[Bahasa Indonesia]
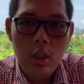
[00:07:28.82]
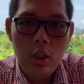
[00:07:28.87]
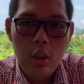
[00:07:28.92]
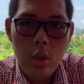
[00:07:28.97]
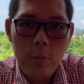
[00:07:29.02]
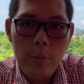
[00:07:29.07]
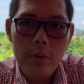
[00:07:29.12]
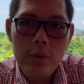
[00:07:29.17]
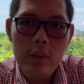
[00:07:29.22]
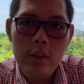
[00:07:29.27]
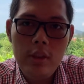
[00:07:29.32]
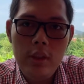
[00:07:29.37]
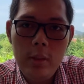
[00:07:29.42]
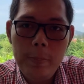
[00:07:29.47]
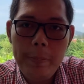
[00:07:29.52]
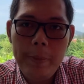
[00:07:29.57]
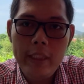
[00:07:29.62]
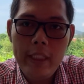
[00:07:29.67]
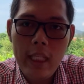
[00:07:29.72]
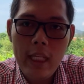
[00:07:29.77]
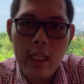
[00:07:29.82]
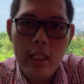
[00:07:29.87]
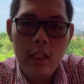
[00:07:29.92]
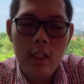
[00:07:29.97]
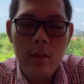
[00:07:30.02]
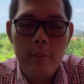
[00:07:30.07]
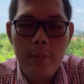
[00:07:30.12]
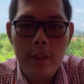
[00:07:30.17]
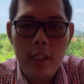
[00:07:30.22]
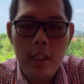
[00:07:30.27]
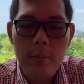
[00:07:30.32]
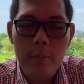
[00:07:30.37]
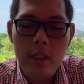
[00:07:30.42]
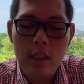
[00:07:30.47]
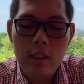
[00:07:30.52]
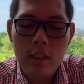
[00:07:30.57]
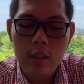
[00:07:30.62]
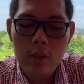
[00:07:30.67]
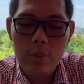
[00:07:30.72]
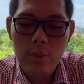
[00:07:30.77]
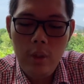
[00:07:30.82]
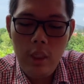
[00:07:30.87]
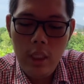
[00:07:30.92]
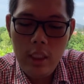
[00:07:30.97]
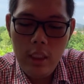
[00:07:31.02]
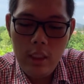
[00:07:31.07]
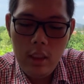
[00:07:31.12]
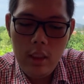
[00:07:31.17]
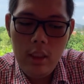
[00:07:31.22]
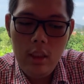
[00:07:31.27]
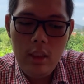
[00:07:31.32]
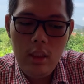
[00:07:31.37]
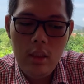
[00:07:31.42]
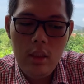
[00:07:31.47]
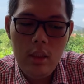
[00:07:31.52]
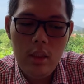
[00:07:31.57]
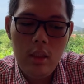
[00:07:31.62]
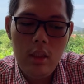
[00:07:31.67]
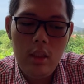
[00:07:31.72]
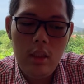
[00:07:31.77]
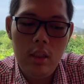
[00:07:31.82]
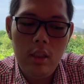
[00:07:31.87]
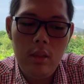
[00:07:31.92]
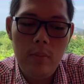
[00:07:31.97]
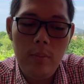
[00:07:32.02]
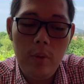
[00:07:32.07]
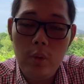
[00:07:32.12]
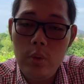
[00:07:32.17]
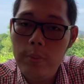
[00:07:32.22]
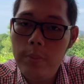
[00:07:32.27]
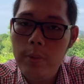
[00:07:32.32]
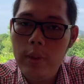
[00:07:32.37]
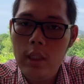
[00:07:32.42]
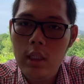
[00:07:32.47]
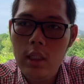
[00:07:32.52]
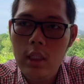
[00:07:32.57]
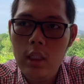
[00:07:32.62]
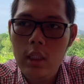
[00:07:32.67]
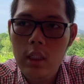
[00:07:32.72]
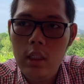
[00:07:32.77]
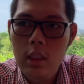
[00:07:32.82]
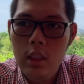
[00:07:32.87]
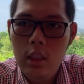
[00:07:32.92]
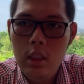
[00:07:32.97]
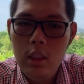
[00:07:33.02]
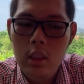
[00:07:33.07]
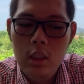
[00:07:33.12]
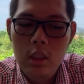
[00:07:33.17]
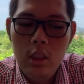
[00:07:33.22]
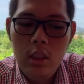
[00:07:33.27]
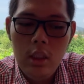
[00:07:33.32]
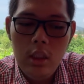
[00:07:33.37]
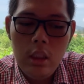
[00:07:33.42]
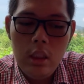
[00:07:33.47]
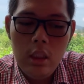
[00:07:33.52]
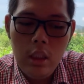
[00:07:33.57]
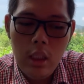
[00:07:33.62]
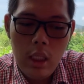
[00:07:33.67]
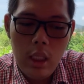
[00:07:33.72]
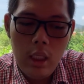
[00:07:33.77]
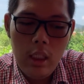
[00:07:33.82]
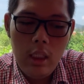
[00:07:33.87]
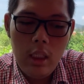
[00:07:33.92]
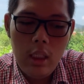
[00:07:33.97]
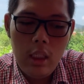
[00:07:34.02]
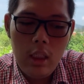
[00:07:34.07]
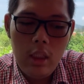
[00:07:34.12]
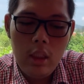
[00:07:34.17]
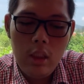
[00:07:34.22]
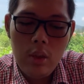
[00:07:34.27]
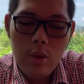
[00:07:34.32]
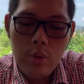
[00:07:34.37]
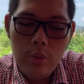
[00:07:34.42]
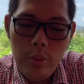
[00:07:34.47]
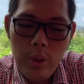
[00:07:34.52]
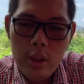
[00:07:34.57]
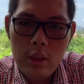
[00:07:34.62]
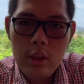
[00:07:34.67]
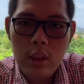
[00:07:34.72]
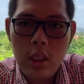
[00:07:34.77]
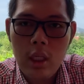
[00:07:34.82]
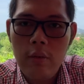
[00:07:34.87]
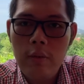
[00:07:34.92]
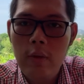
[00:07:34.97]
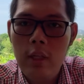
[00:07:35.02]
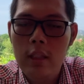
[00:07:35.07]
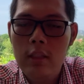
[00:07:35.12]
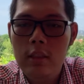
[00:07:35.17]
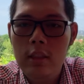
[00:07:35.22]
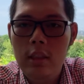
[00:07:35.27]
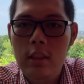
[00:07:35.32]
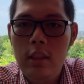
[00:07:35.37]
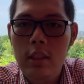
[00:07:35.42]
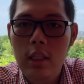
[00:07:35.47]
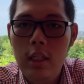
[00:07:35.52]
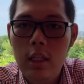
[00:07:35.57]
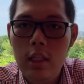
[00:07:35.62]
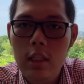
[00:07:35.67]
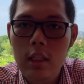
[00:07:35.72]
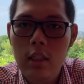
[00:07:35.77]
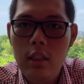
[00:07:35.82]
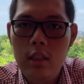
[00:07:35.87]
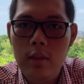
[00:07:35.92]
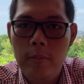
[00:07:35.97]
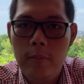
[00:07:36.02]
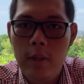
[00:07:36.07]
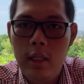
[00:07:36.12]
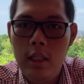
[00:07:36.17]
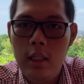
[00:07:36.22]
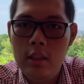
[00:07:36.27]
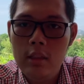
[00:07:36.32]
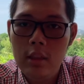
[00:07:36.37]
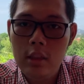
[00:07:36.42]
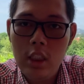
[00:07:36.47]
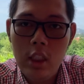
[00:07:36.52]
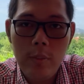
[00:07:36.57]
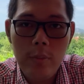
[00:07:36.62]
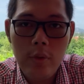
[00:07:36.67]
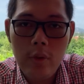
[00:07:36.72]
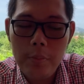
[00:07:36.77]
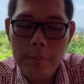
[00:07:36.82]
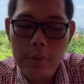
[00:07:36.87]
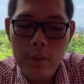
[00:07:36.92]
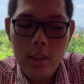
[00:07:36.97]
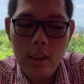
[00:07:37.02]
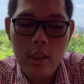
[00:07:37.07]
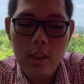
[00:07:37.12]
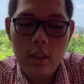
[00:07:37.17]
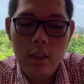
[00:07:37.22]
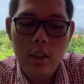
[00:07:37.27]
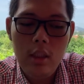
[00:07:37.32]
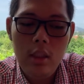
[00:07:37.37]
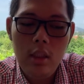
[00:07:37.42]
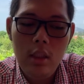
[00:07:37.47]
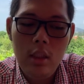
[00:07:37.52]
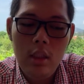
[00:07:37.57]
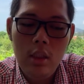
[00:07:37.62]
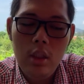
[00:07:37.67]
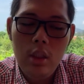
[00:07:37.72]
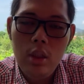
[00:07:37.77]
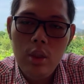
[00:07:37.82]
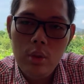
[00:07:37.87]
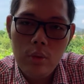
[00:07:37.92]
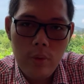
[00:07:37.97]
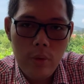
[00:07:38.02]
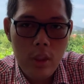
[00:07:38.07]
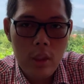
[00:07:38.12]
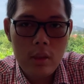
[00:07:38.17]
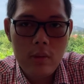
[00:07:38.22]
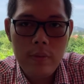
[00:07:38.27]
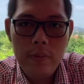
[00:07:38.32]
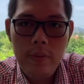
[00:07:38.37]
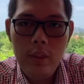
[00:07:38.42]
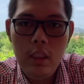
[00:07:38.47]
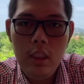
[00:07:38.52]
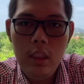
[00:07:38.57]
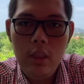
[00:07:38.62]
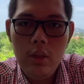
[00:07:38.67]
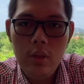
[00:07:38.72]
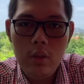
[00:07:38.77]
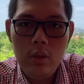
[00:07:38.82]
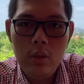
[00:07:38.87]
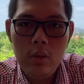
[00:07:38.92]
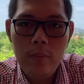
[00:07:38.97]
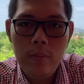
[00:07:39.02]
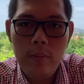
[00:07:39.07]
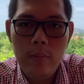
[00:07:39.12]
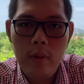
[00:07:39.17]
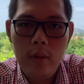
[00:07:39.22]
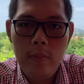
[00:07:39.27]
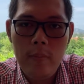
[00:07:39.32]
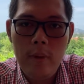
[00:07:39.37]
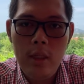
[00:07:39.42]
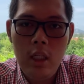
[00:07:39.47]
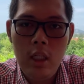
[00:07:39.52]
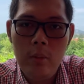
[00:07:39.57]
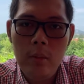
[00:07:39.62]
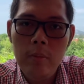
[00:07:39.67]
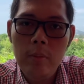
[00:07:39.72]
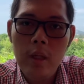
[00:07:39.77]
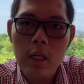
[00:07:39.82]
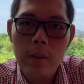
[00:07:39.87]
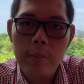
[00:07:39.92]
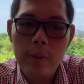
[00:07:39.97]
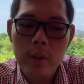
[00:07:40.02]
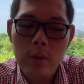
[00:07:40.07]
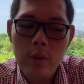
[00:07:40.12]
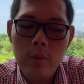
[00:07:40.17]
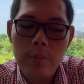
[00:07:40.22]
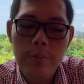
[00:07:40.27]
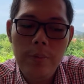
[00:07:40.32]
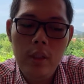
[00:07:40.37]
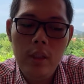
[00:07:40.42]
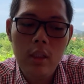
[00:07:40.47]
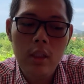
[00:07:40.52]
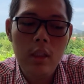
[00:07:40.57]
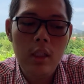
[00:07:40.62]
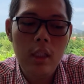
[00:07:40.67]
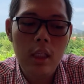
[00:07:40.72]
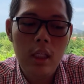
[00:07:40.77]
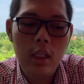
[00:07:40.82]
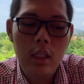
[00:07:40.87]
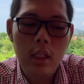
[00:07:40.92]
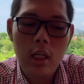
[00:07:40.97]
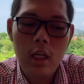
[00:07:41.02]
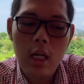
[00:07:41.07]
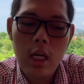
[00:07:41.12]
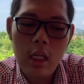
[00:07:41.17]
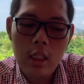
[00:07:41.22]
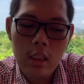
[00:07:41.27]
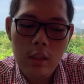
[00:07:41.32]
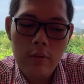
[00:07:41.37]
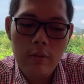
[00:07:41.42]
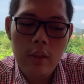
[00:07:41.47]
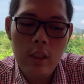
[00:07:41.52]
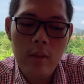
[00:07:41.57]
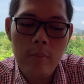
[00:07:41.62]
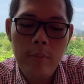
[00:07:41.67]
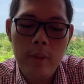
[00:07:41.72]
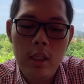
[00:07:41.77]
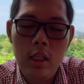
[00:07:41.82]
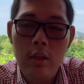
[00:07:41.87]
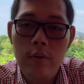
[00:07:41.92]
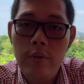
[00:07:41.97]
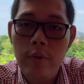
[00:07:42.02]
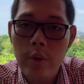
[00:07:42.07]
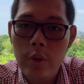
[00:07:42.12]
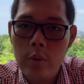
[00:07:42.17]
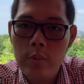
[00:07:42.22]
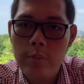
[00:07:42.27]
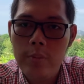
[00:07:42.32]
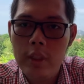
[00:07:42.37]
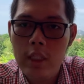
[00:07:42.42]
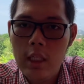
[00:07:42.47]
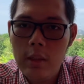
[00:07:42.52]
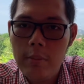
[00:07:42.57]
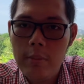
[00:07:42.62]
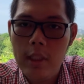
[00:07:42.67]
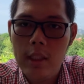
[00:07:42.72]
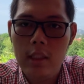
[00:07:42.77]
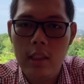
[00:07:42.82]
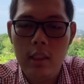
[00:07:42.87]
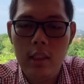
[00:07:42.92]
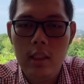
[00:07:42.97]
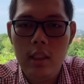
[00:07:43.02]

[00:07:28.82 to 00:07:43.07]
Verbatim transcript: Komposisi penilaian pada mata kuliah ini ya, berupa nilai dari kuis refleksi diri pada setiap topik, tugas video pada beberapa topik, dan keaktifan pada forum pendapat.